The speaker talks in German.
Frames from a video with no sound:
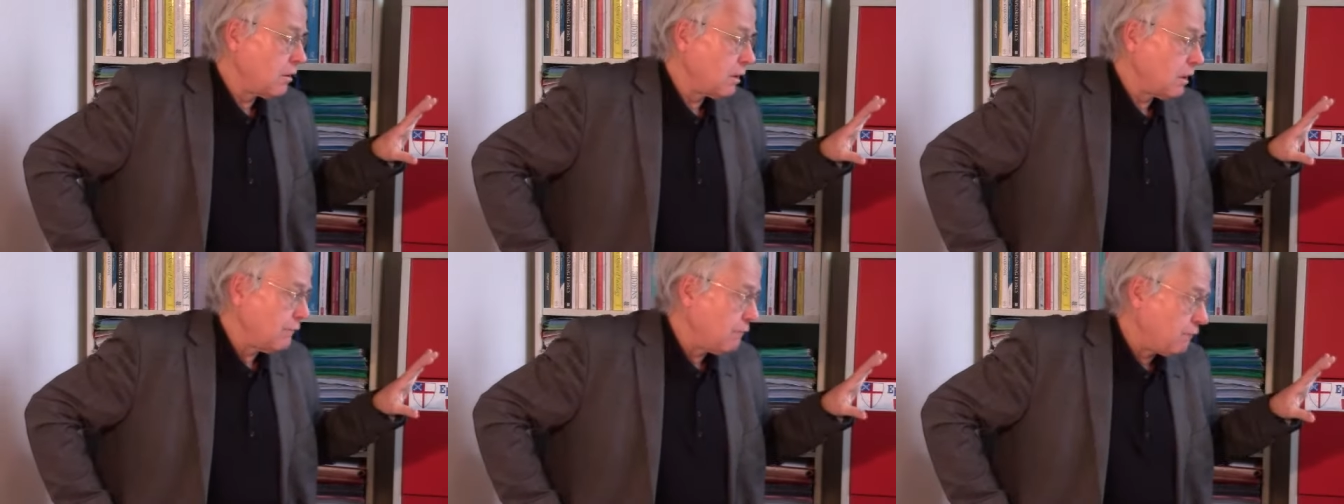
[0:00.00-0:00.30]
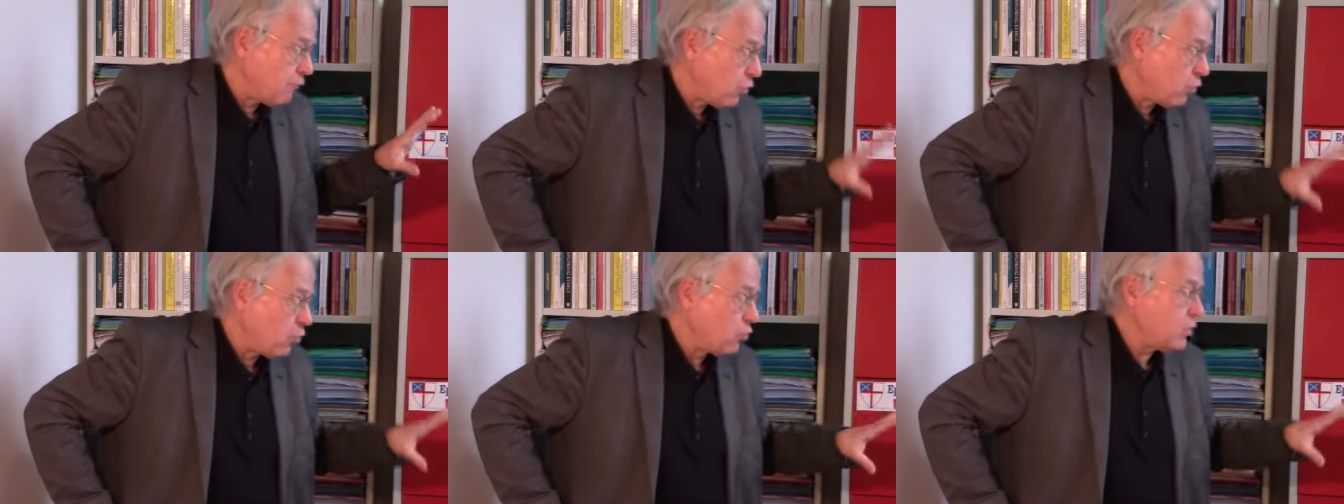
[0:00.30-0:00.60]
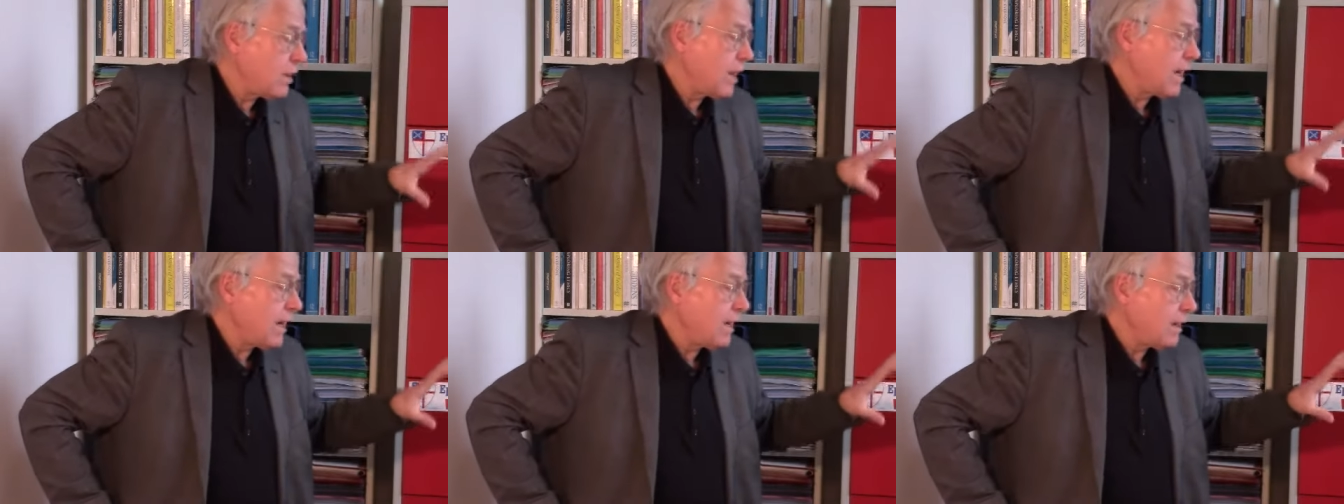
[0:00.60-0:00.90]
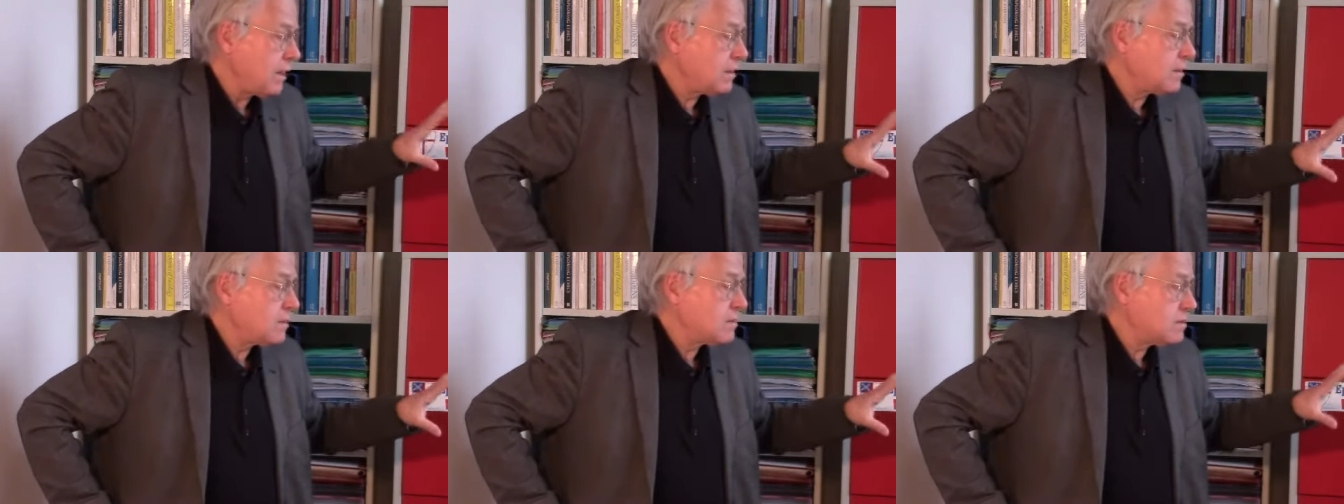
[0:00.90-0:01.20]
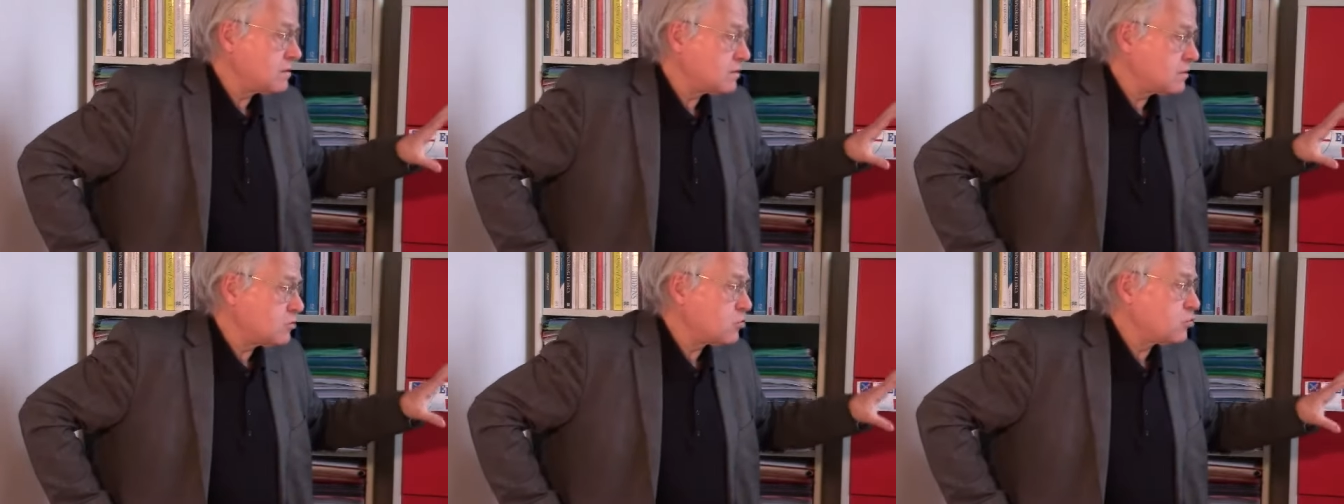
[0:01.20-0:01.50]

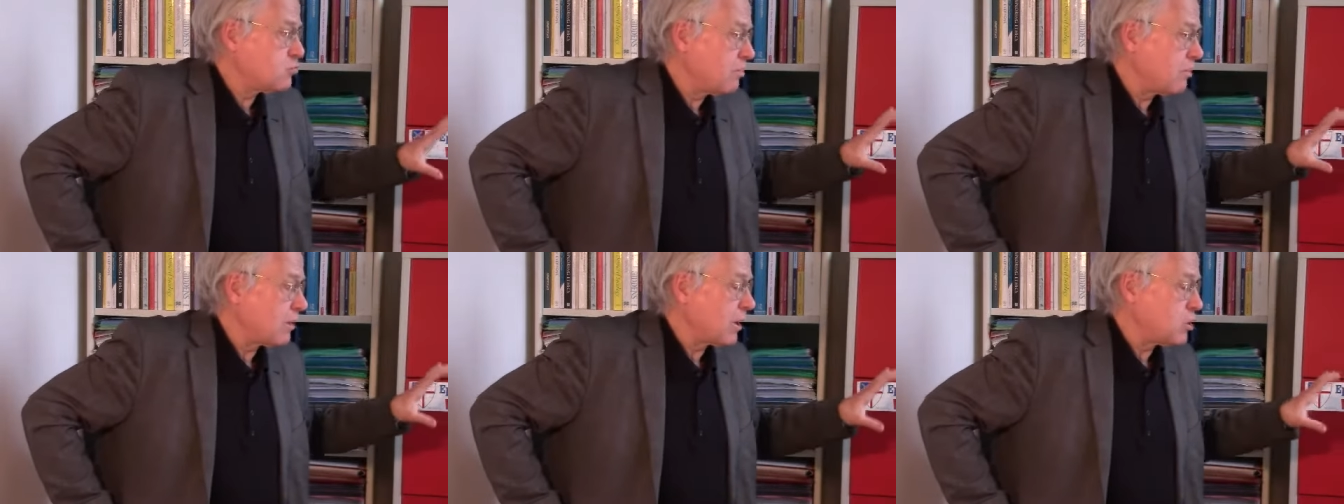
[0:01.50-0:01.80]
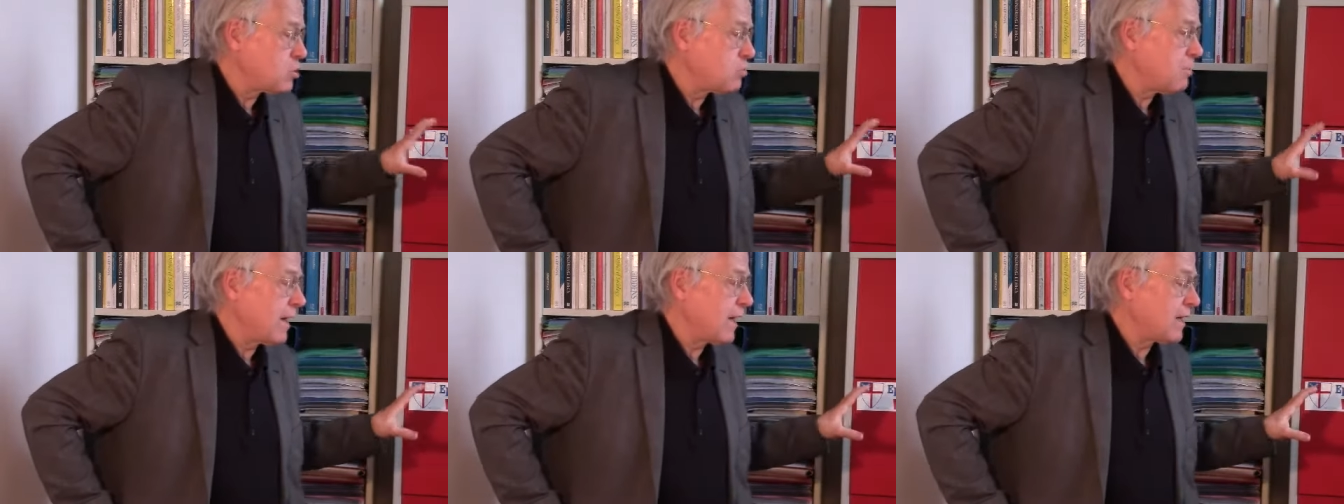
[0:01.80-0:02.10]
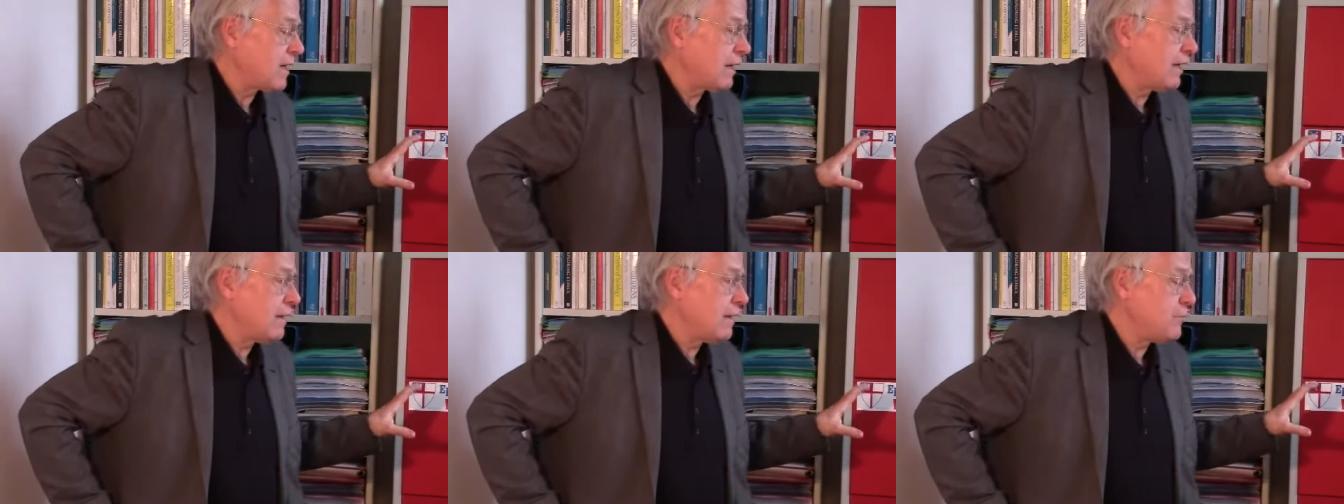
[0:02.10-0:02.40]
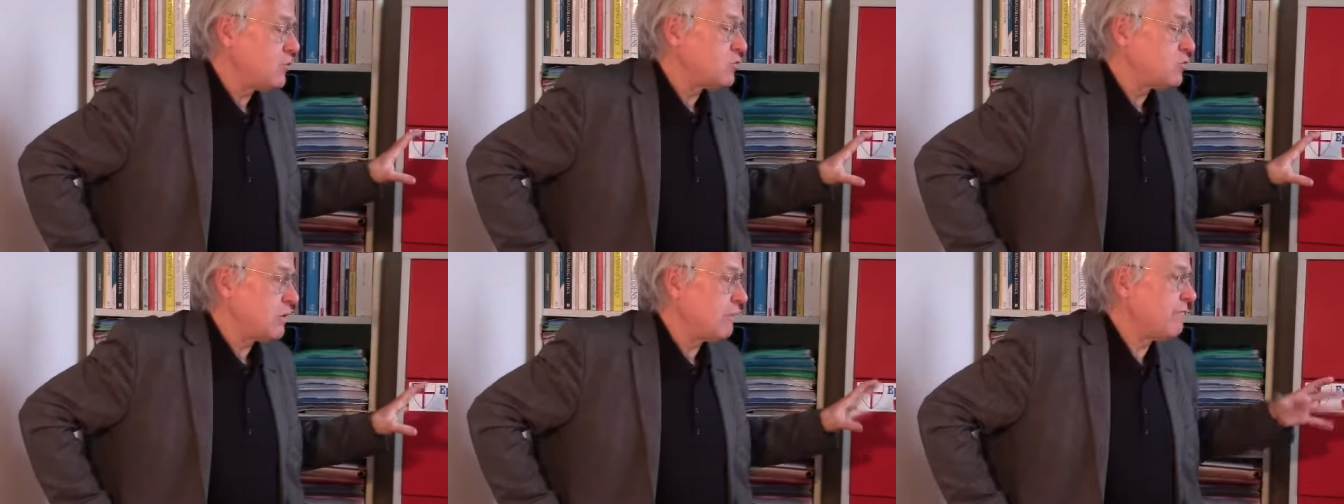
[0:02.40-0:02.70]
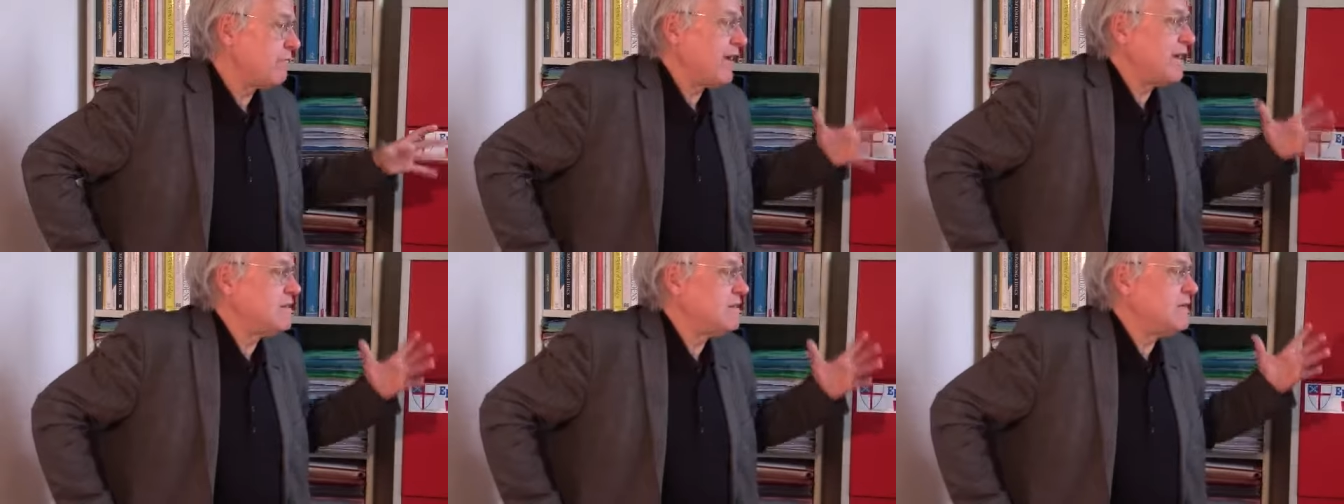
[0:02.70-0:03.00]
Gewohnheitsgeschmackerlebnis zu
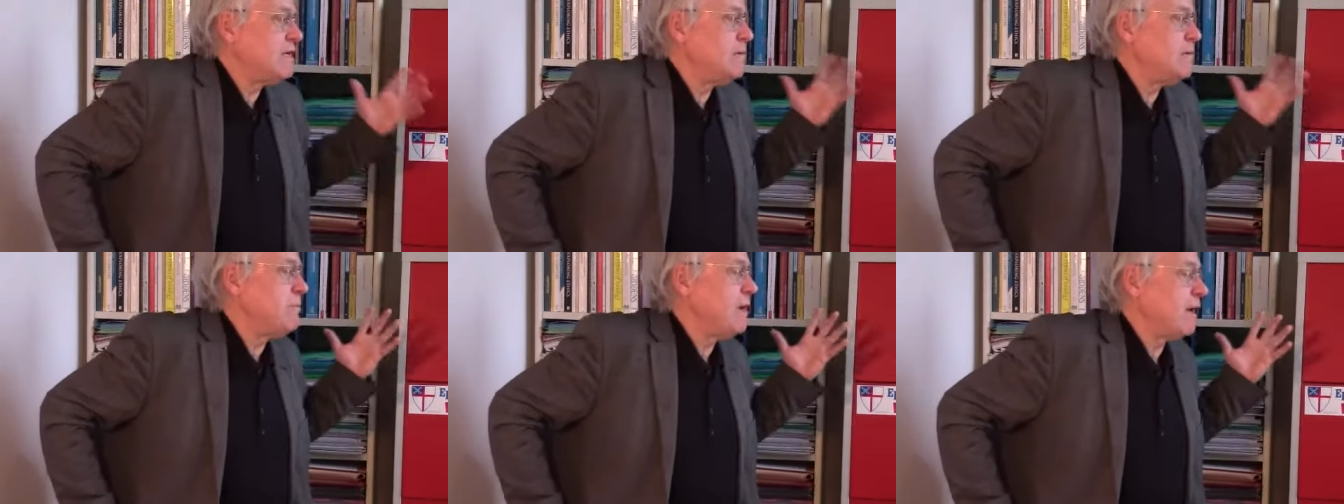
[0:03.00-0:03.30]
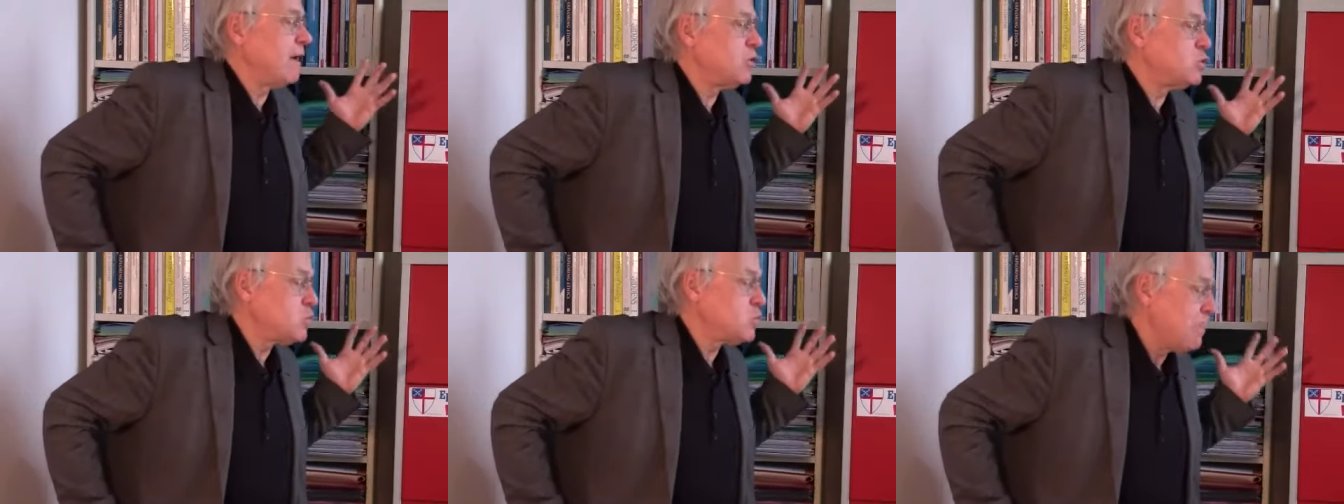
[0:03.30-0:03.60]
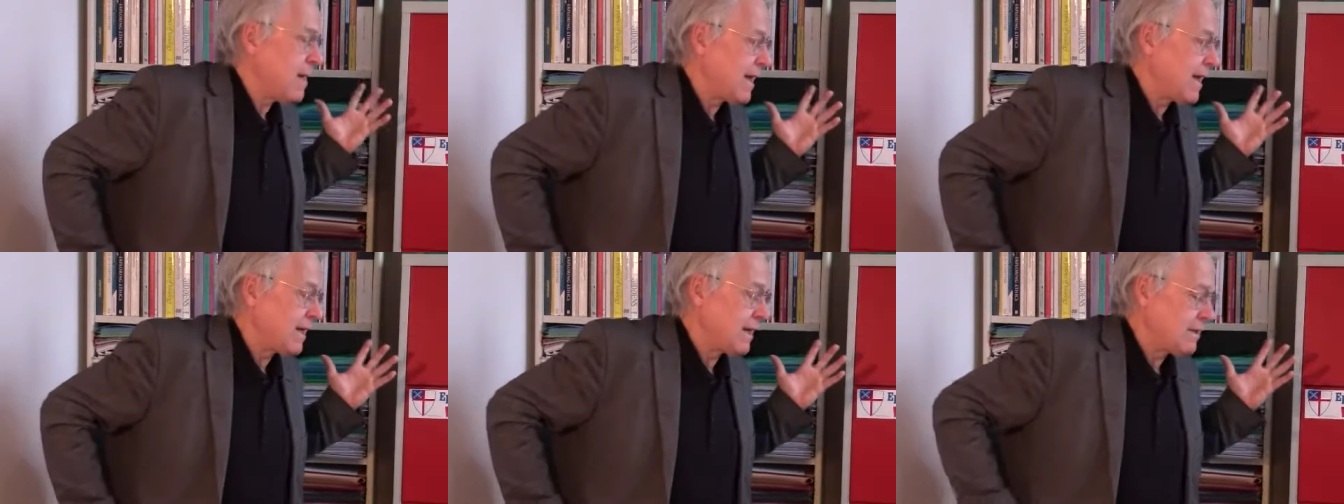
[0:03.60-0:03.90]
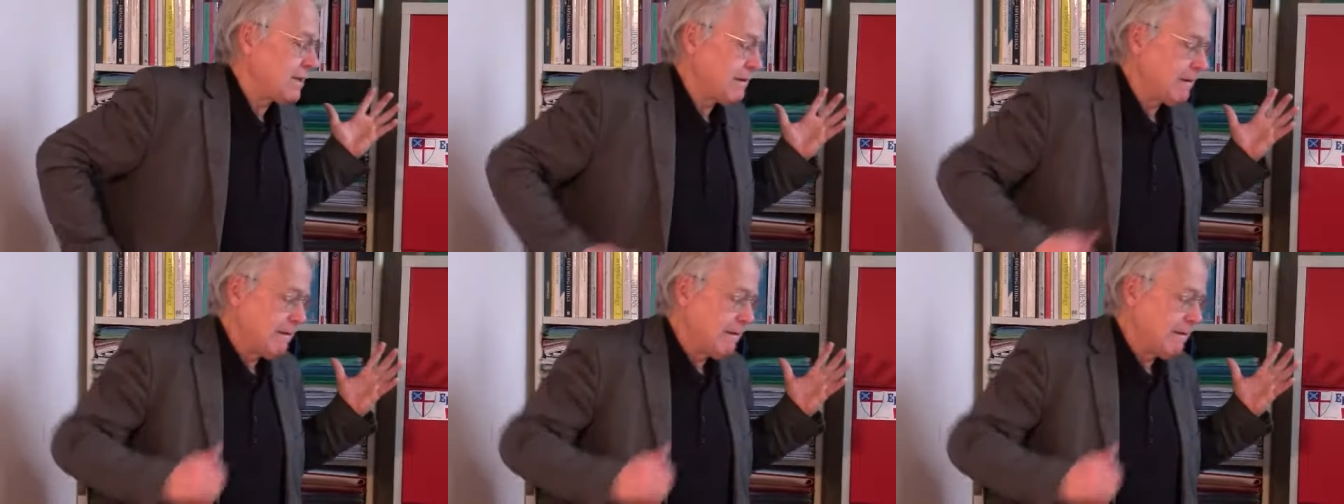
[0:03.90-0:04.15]
haben, weil es ihm halt schmeckt.